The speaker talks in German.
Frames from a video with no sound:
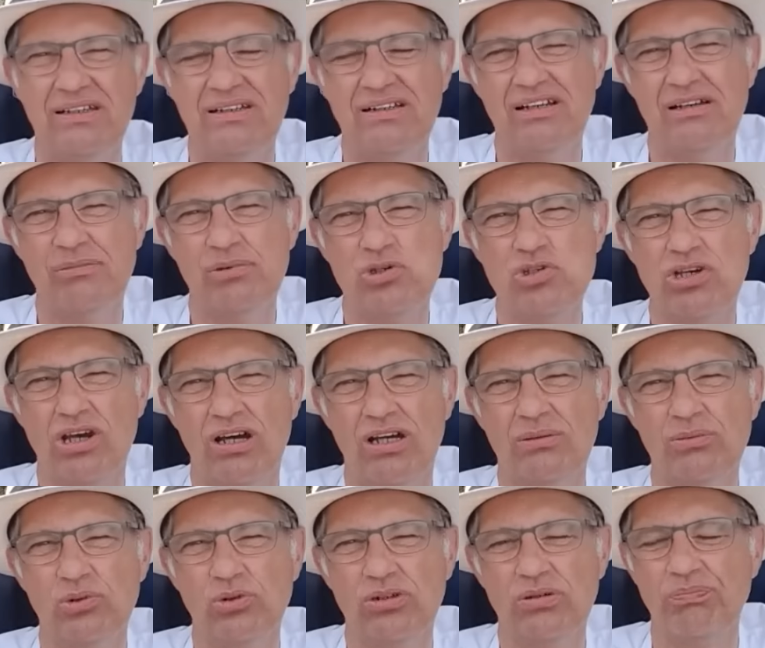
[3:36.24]
in der
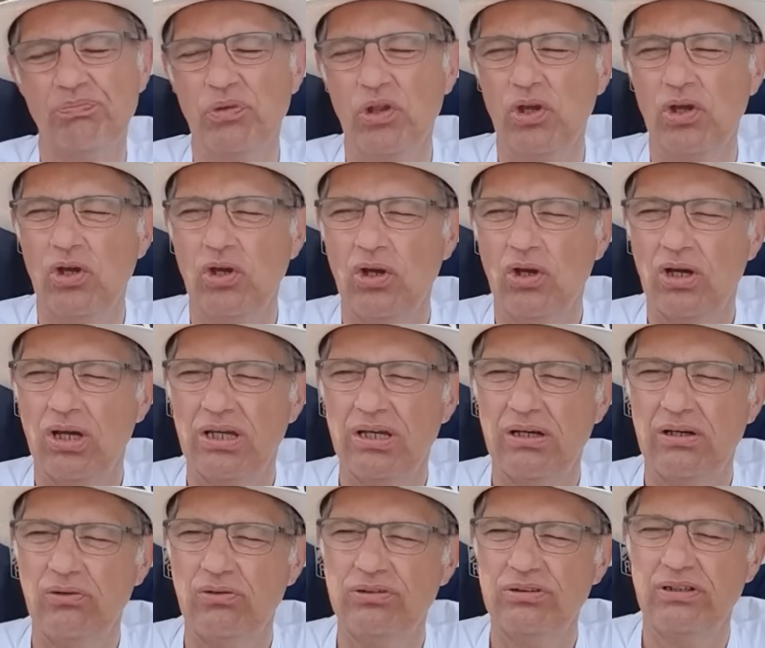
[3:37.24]
Beschreibung.
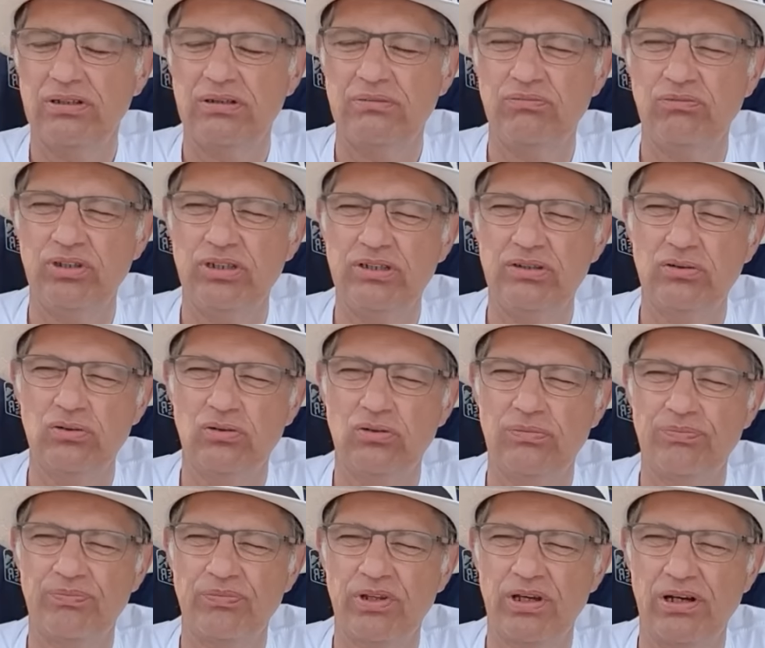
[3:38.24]
Äh, unter dem Video.